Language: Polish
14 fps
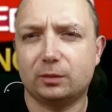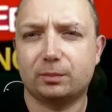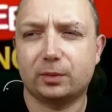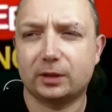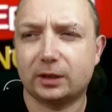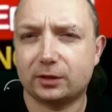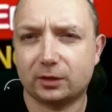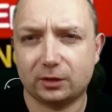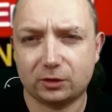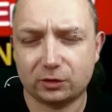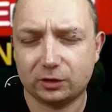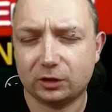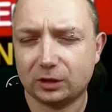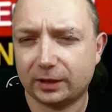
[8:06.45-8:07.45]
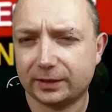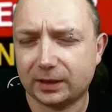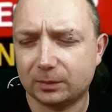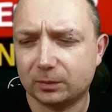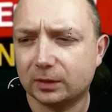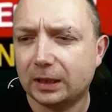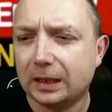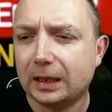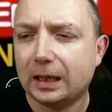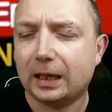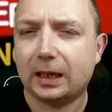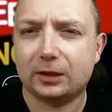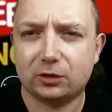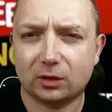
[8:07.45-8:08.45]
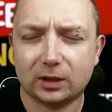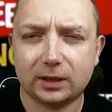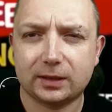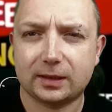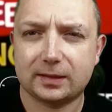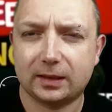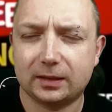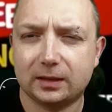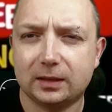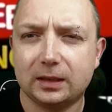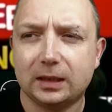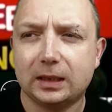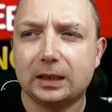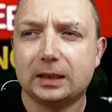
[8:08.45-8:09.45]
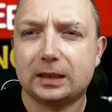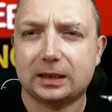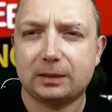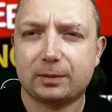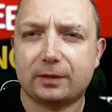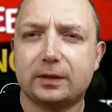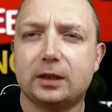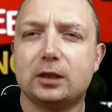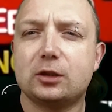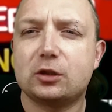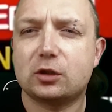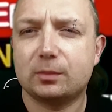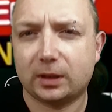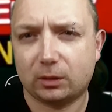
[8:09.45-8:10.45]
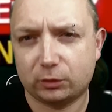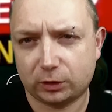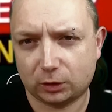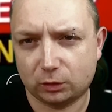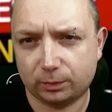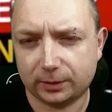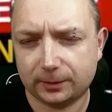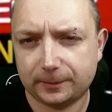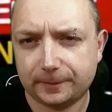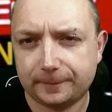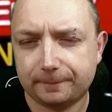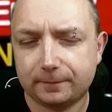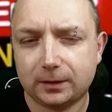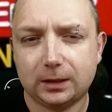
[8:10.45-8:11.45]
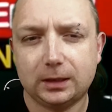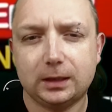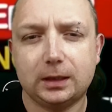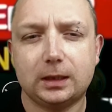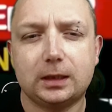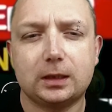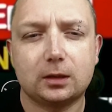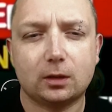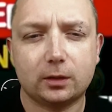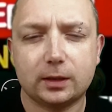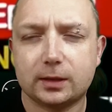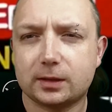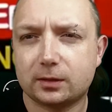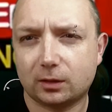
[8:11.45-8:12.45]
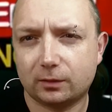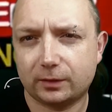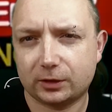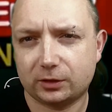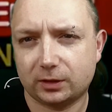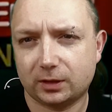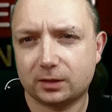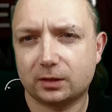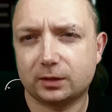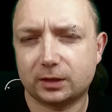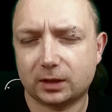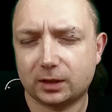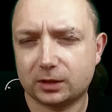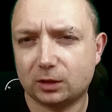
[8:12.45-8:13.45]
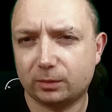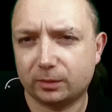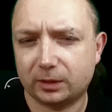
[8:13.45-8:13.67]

ponad 30 lat temu, a ciągle te sceny tak naprawdę trzymają się kupy. I to jest to właśnie, co Tygrys filmu